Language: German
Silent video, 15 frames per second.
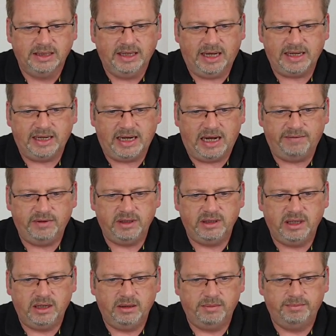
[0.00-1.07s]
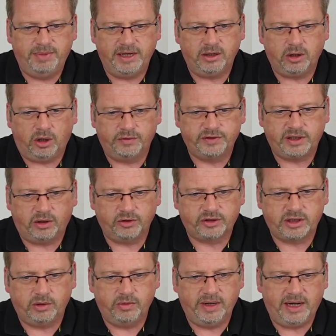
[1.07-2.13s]
Ja, dann haben wir eine Bank of
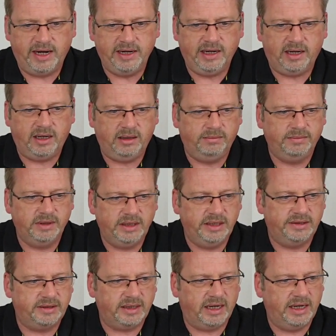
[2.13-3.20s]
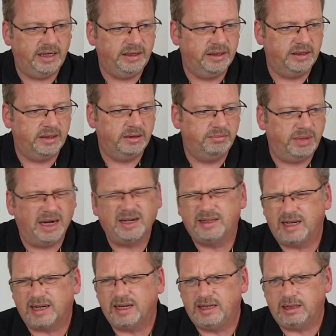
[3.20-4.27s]
South Carolina, ist eine
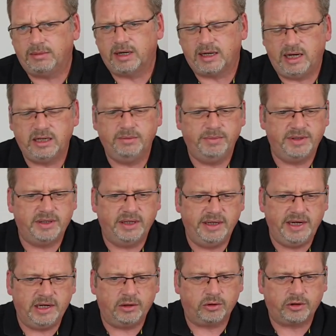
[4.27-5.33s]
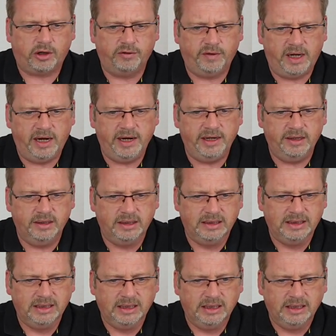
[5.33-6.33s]
Bank, da gehe ich aber gleich ein bisschen näher noch drauf ein.